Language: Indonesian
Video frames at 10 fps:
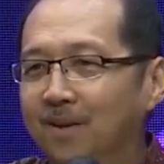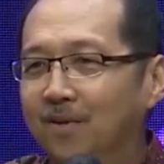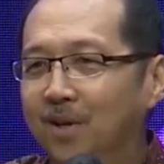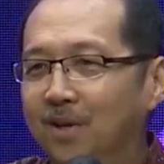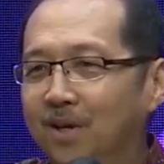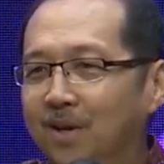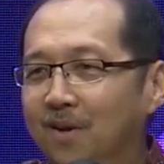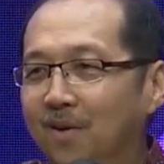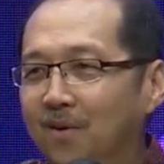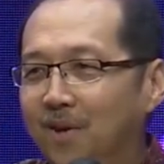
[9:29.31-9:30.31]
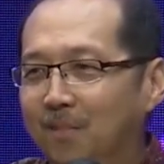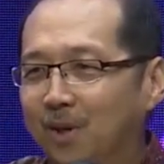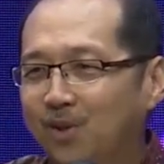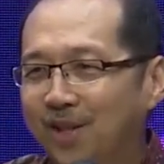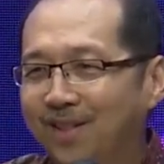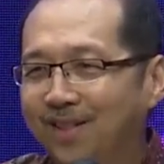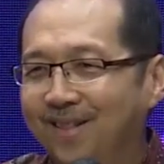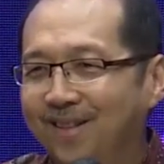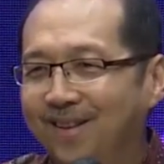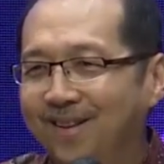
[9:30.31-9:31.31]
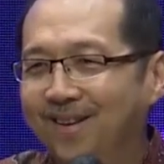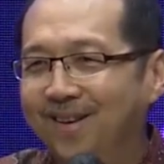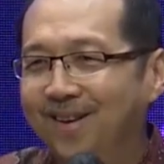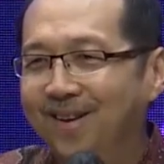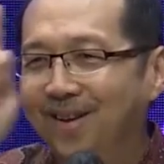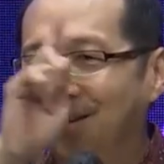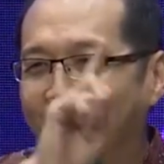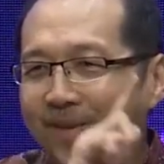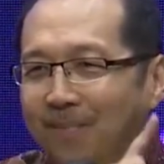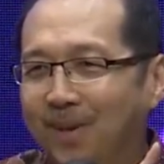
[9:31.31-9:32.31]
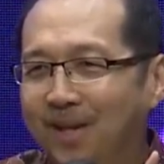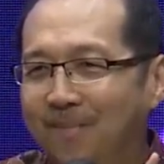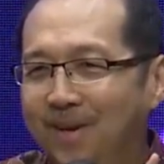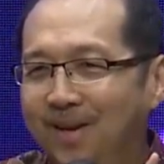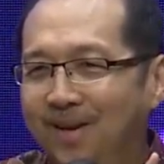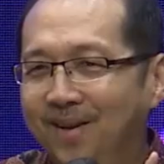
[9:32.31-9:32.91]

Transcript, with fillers: Jadi rubber set. Set pertama,